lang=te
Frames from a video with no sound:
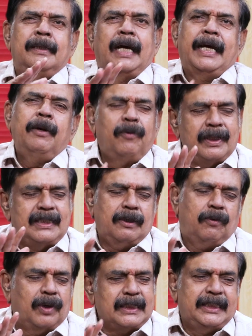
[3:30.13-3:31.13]
అయినా వన్
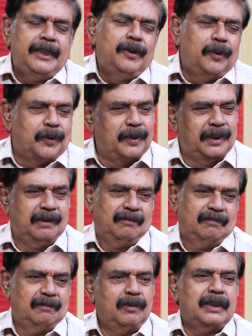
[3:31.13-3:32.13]
ఒక సీన్ ఉంటుంది
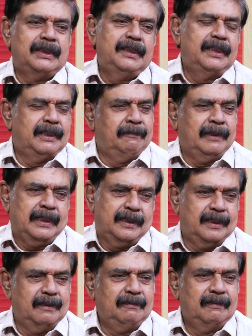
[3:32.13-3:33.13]
hmm. ఒక సీన్కి
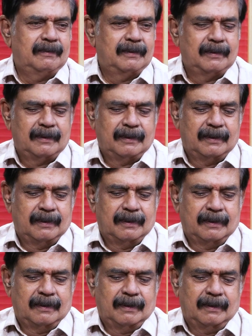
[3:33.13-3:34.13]
వేషాలు
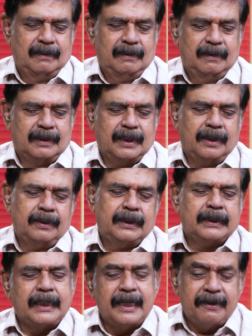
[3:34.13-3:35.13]
తర్వాత
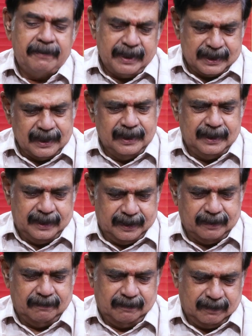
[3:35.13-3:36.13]
తండ్రి వేషాలు
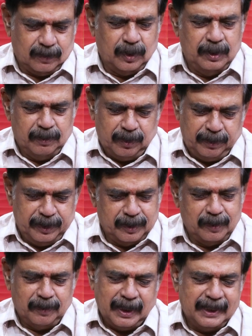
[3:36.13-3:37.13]
చేశాను కొన్ని మూవీస్
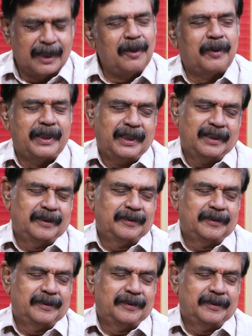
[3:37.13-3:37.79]
వాటిల్లోనే